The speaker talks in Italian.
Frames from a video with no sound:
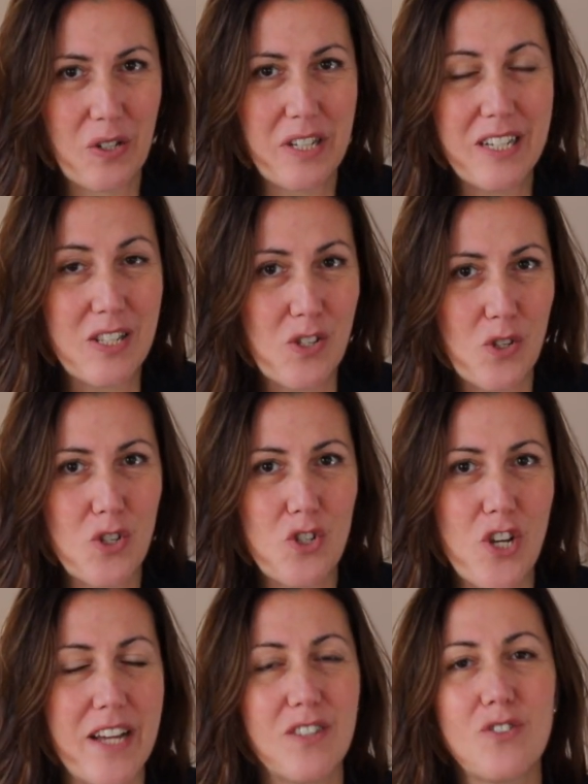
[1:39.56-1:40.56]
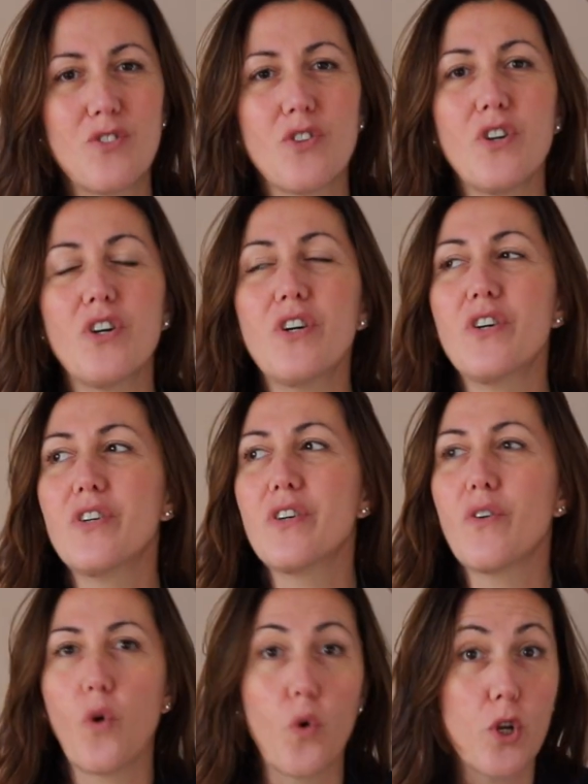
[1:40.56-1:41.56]
il soggetto
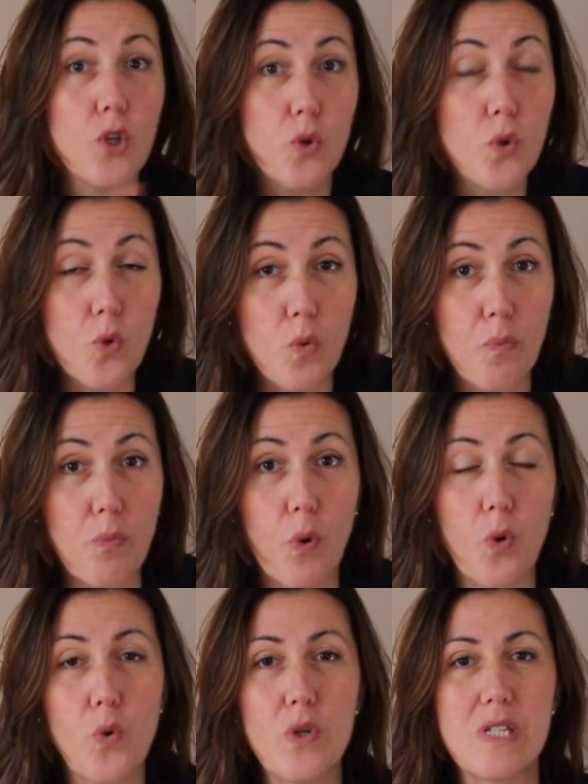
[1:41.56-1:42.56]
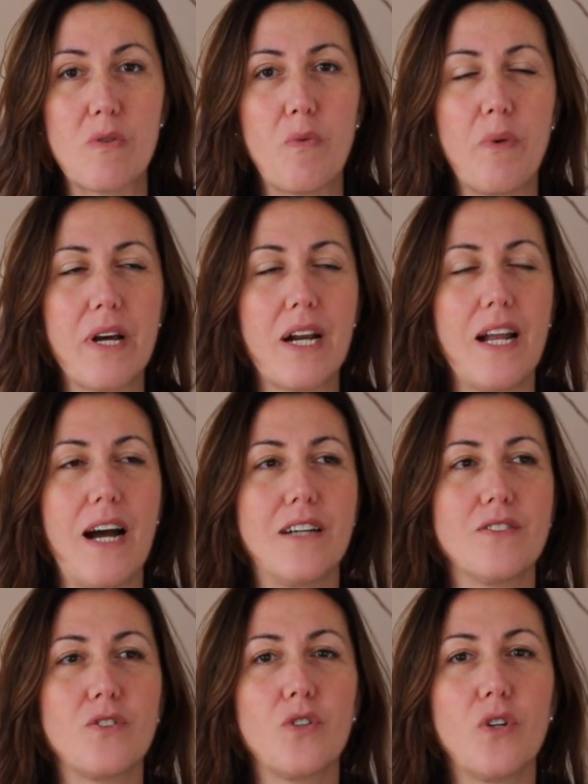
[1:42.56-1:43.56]
o il gruppo con cui stiamo
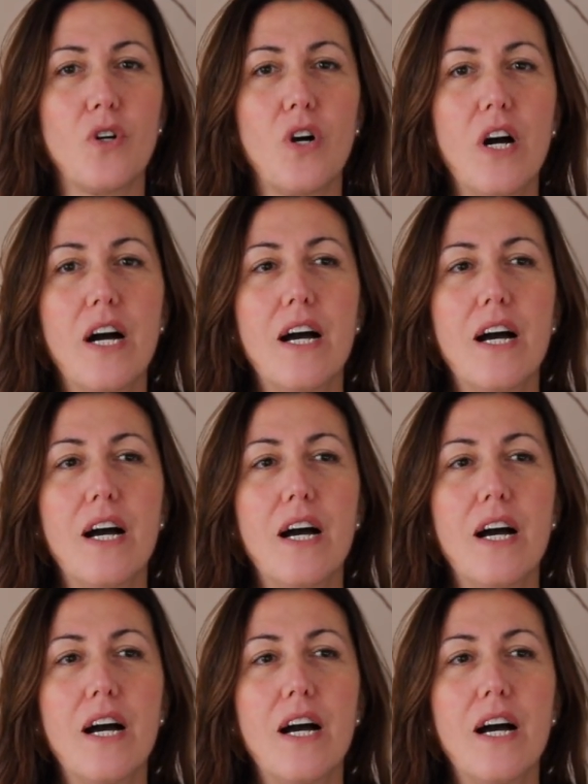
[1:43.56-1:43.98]
parlando